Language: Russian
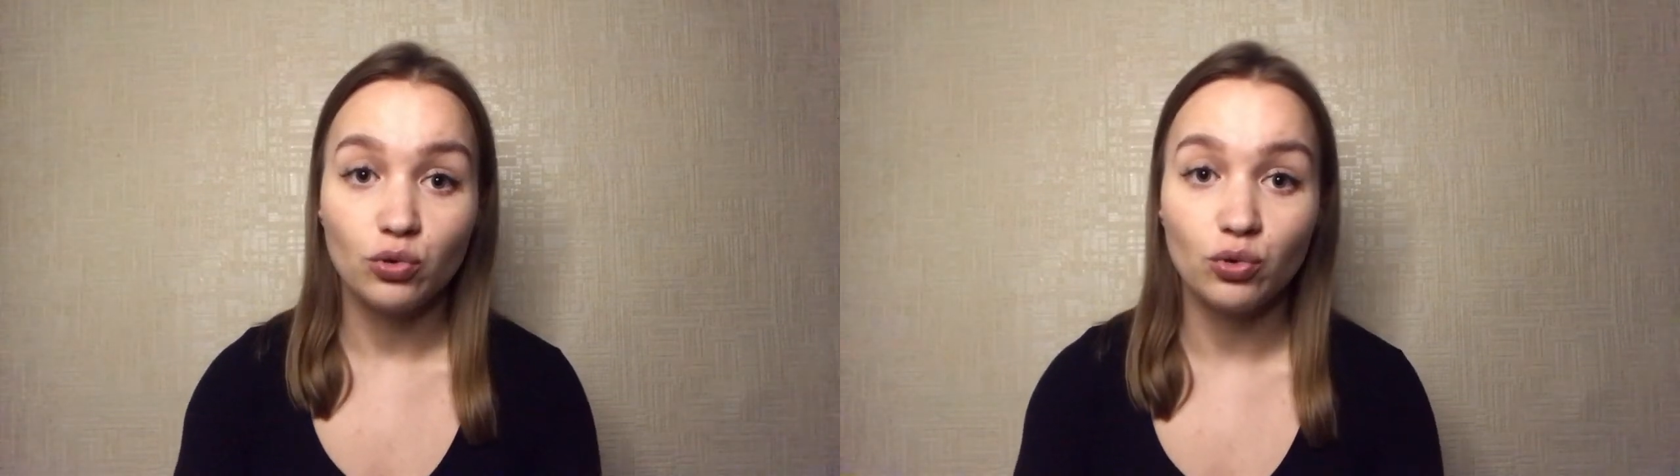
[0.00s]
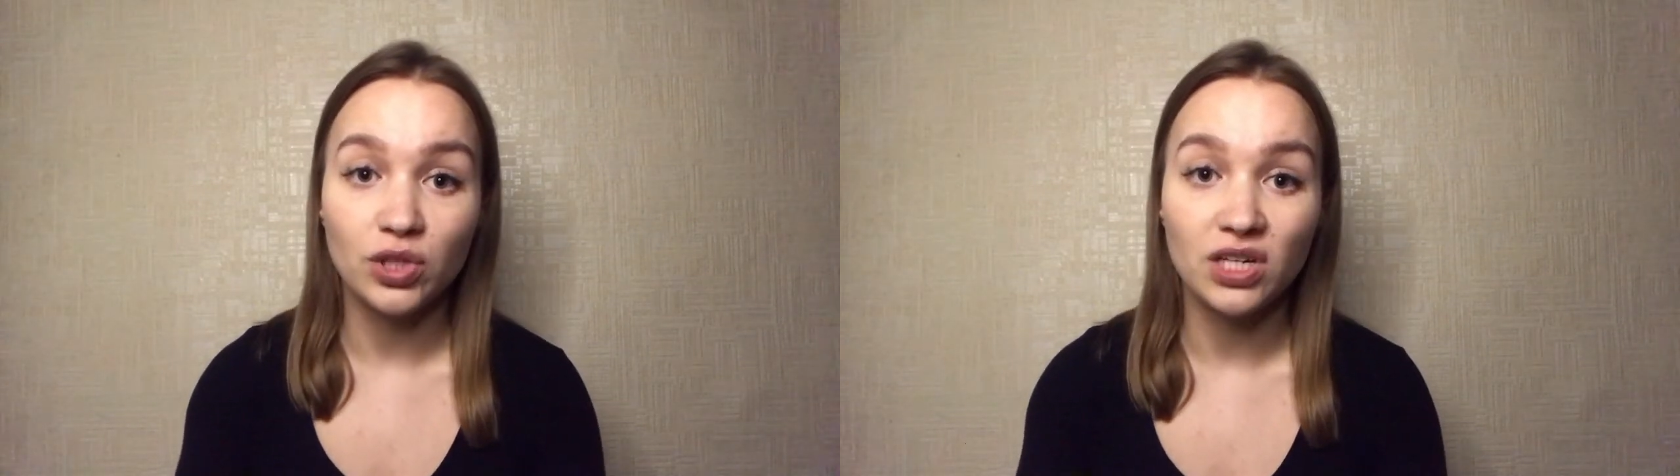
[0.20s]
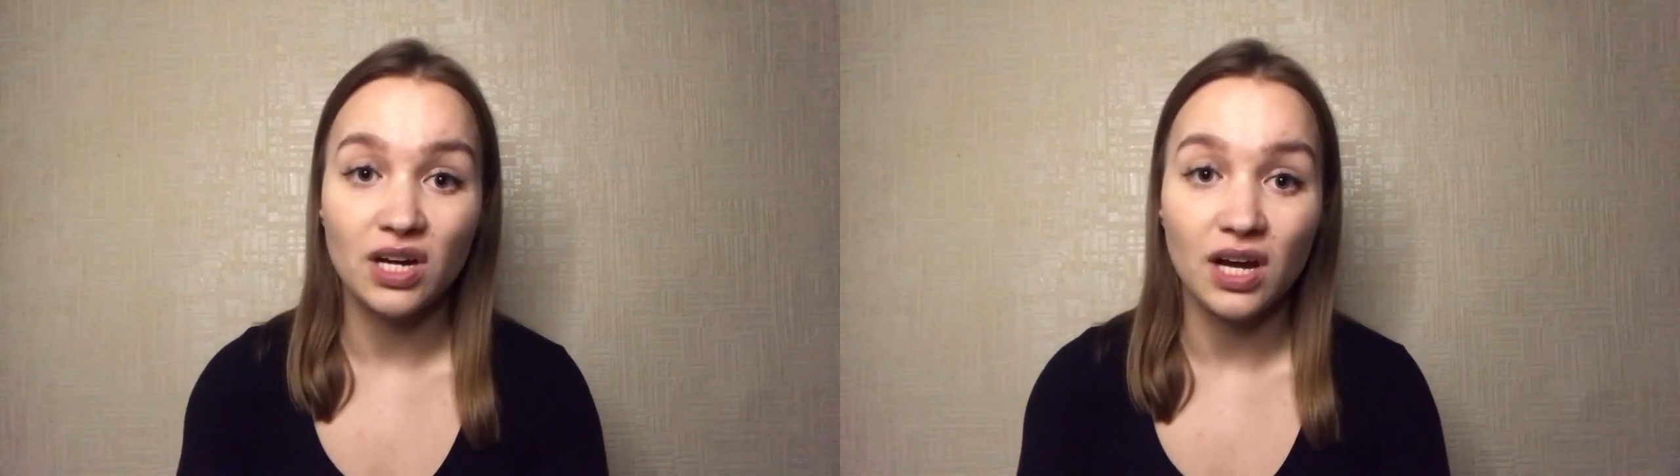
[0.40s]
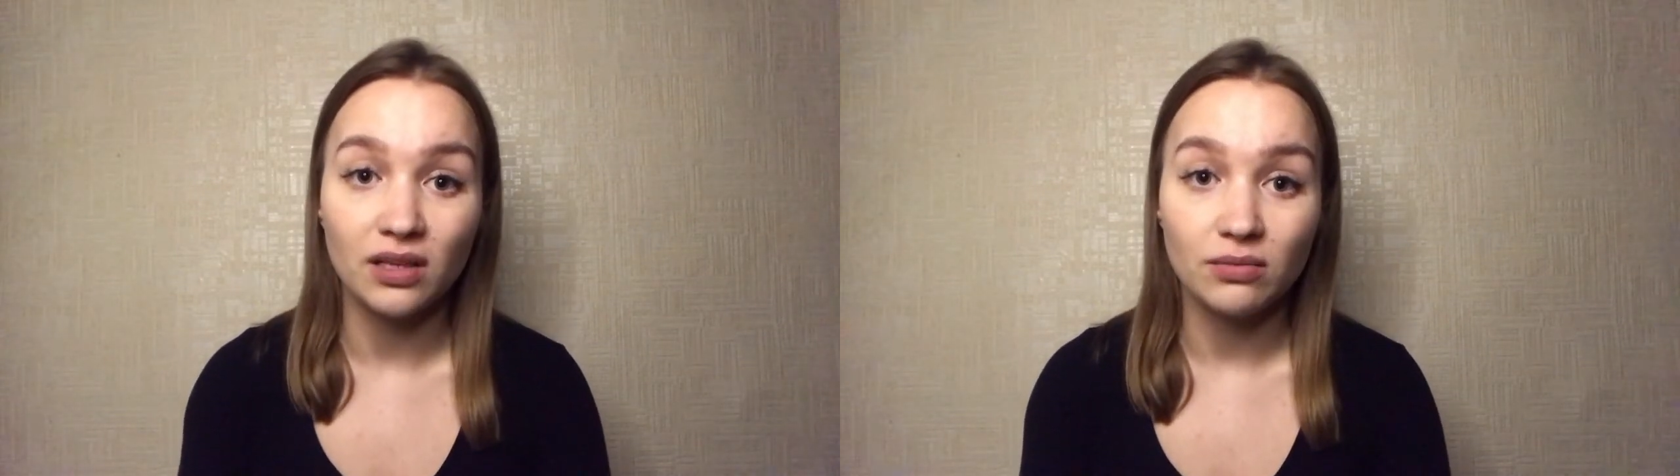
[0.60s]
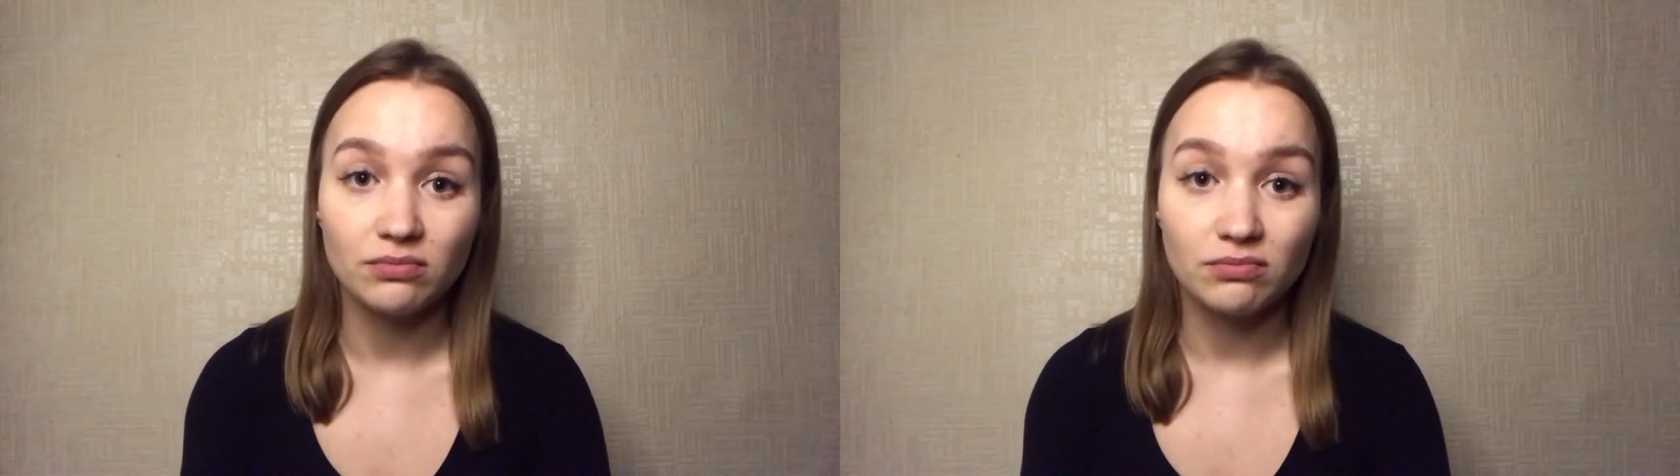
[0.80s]
Тут и
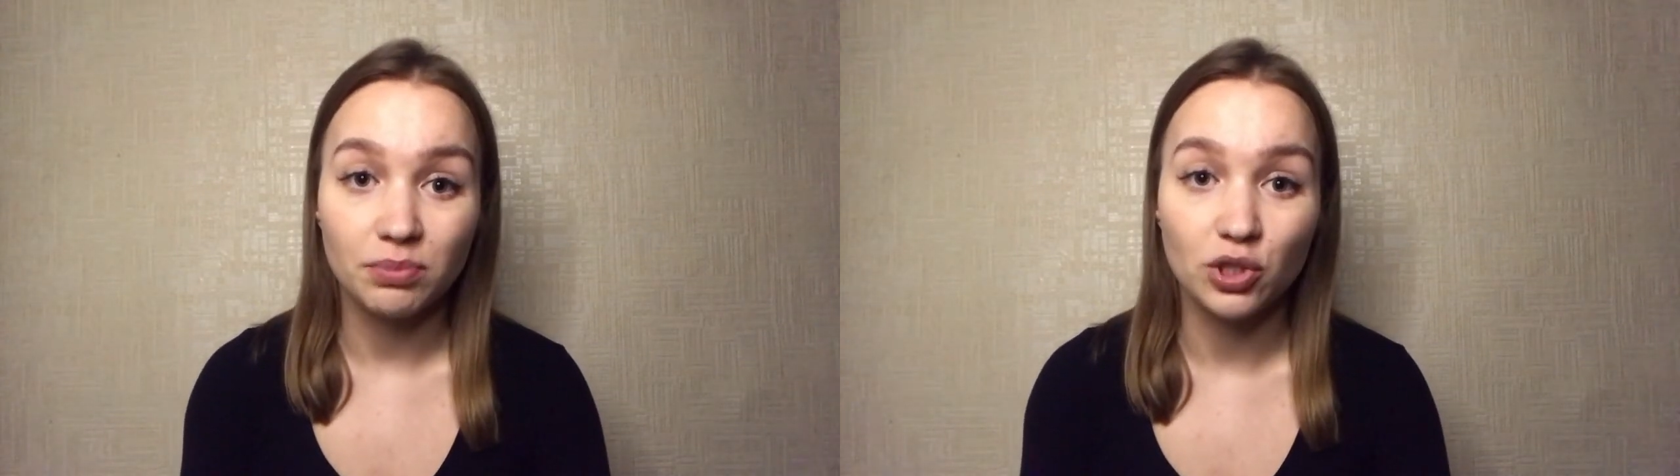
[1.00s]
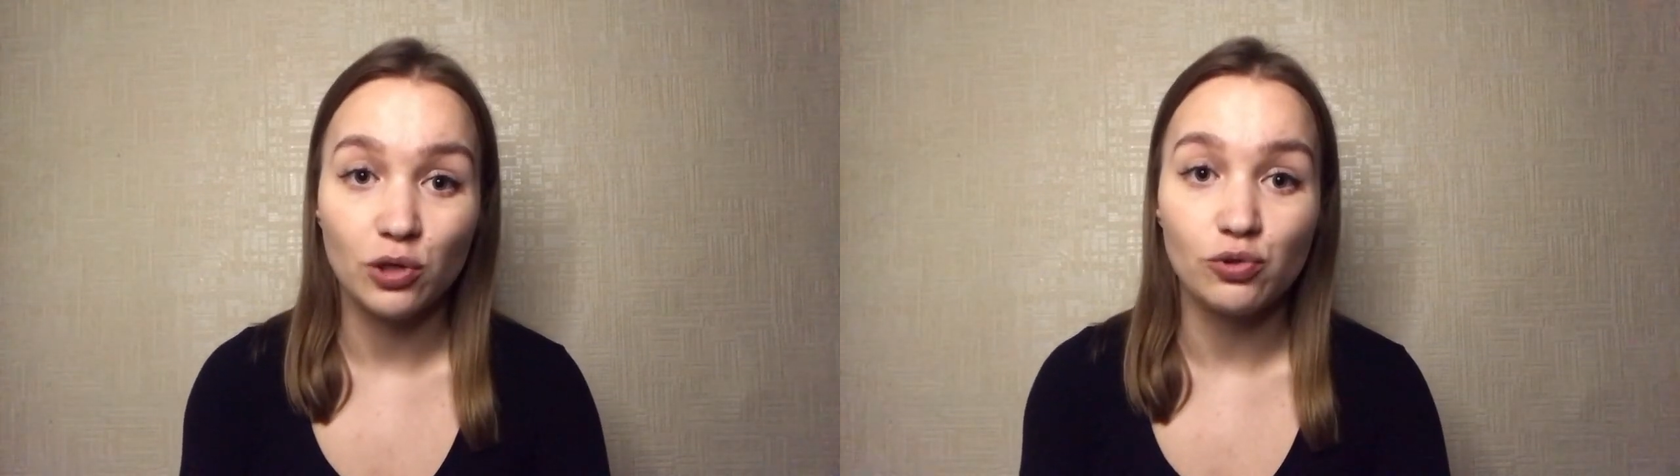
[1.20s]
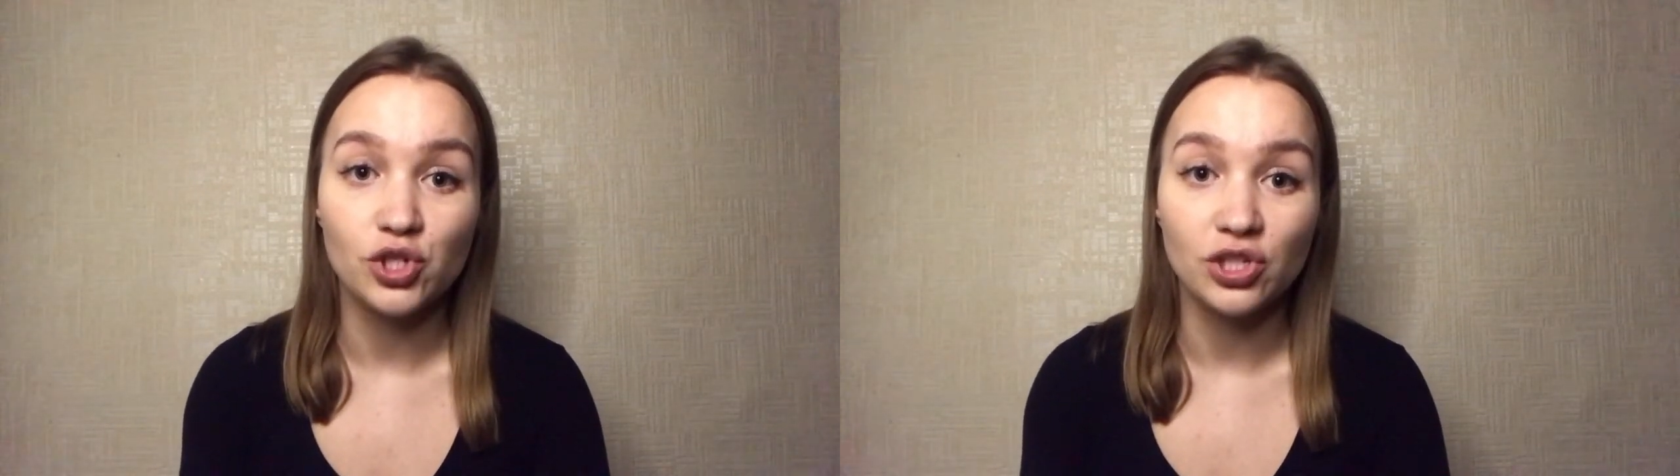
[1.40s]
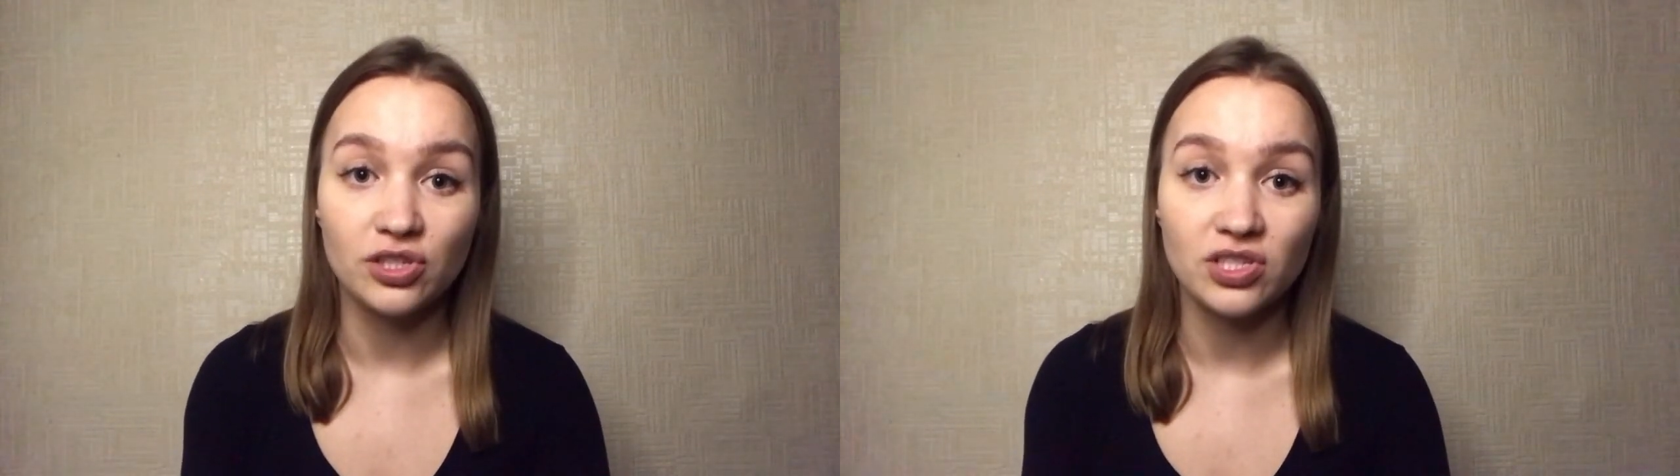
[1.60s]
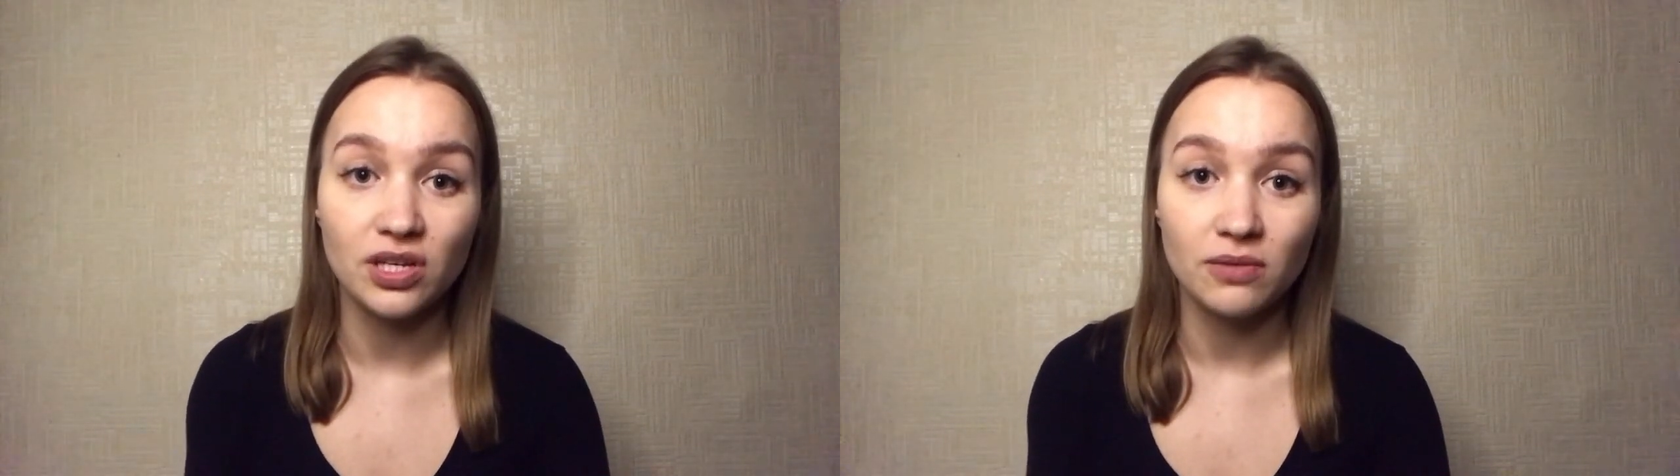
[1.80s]
Карл
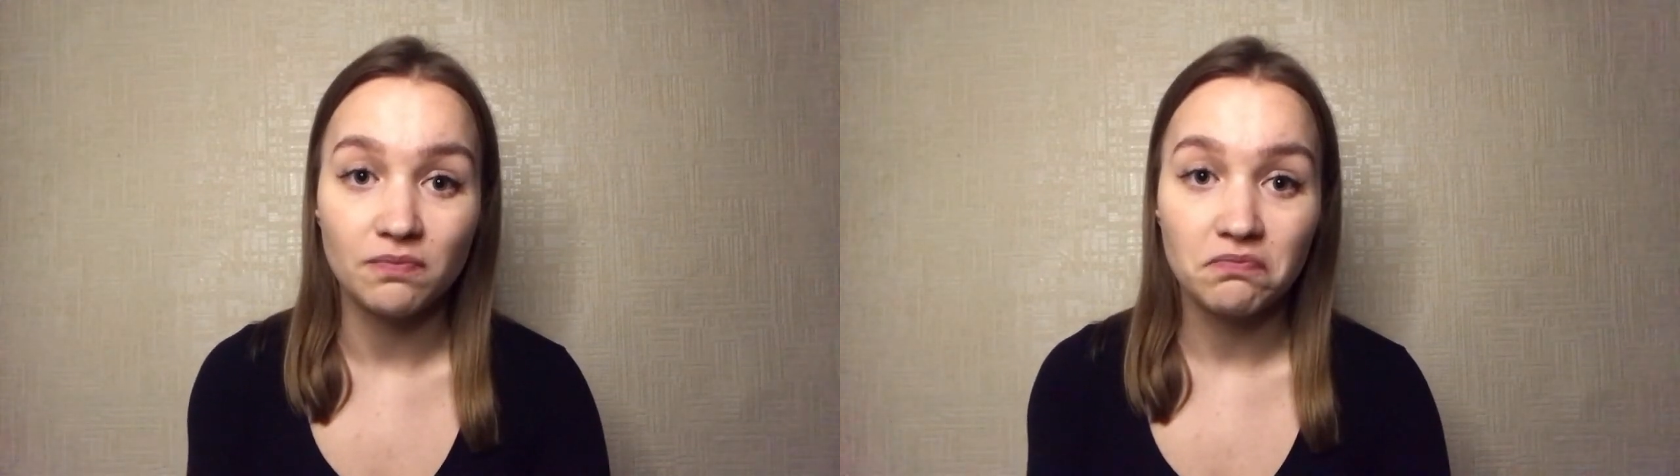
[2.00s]
подключился,